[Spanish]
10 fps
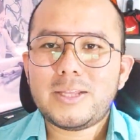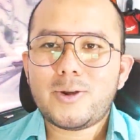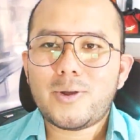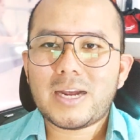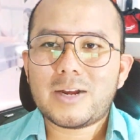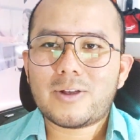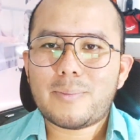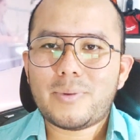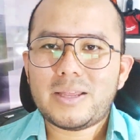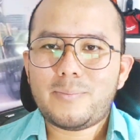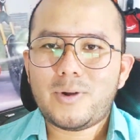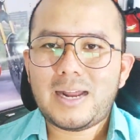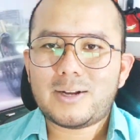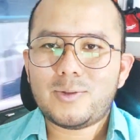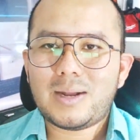hidrógeno que pueden
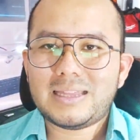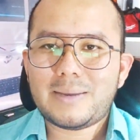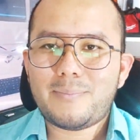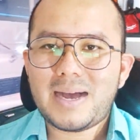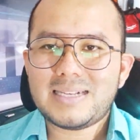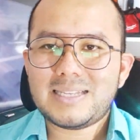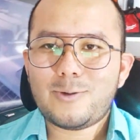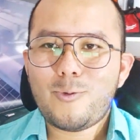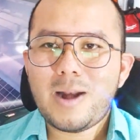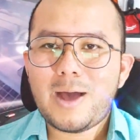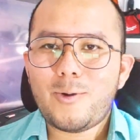volar durante más de una